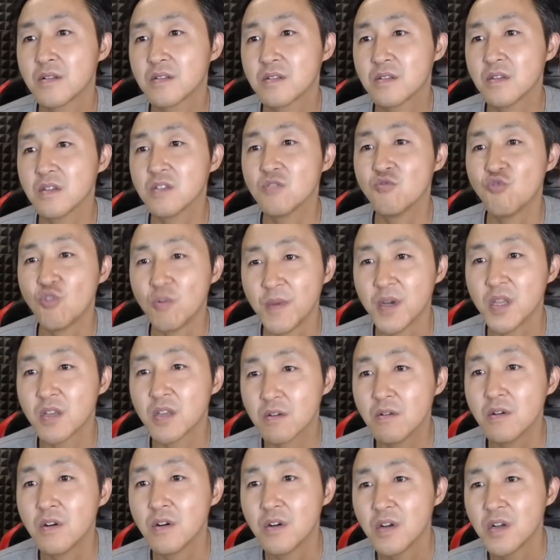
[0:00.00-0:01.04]
这是我们能
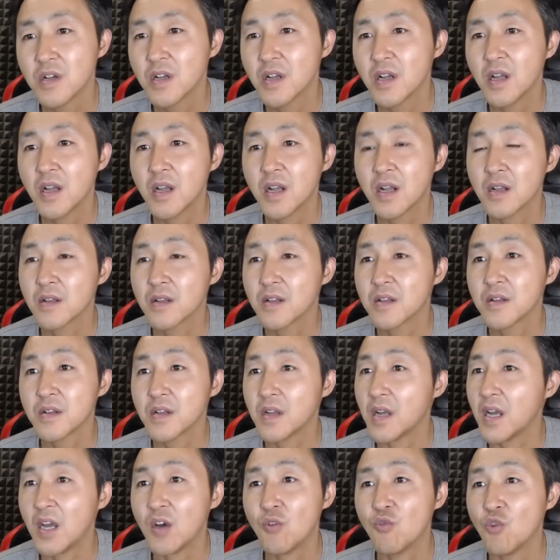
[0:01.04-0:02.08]
够，
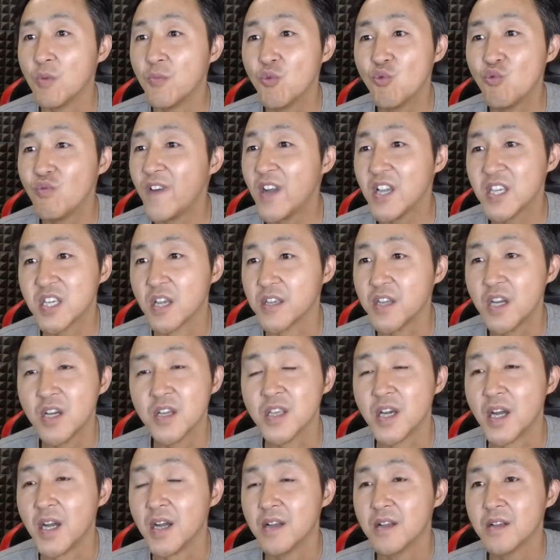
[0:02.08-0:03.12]
哎，我们无法想象
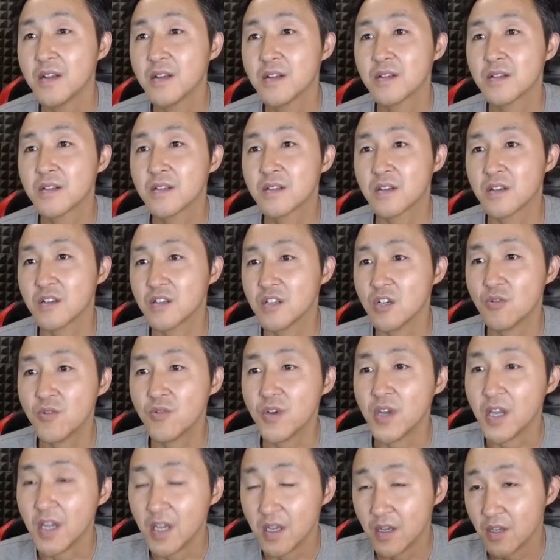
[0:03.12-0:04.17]
的。这个社
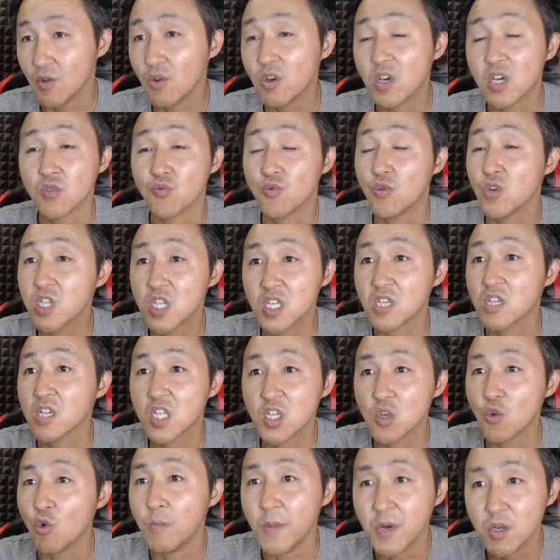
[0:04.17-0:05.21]
会有很多事情
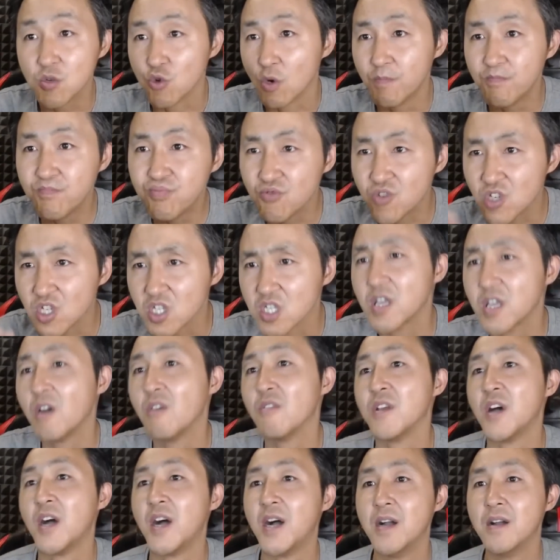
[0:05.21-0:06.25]
是我们所不知
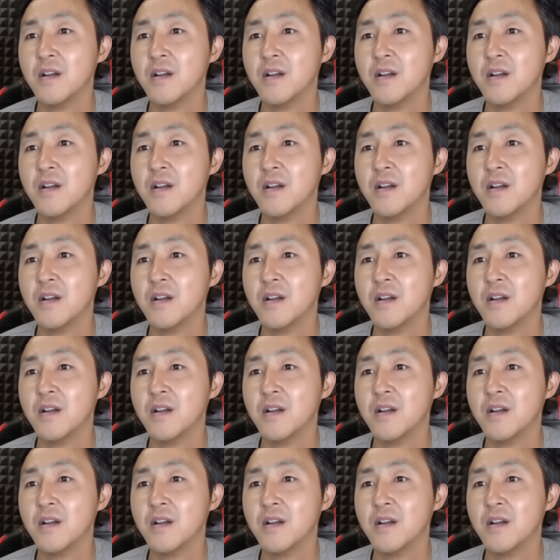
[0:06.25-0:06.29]
道的。